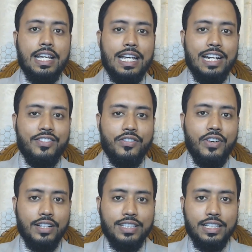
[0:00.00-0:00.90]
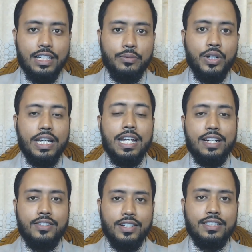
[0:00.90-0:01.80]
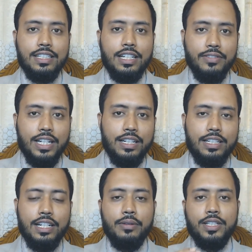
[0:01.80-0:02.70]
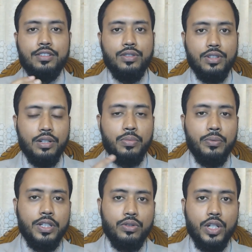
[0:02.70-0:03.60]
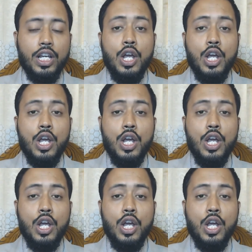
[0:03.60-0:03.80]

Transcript: অ্যাট্রাজিন এবং এই অ্যাট্রাজিন কেমিক্যালটি আমাদের শরীরে প্রবেশ করে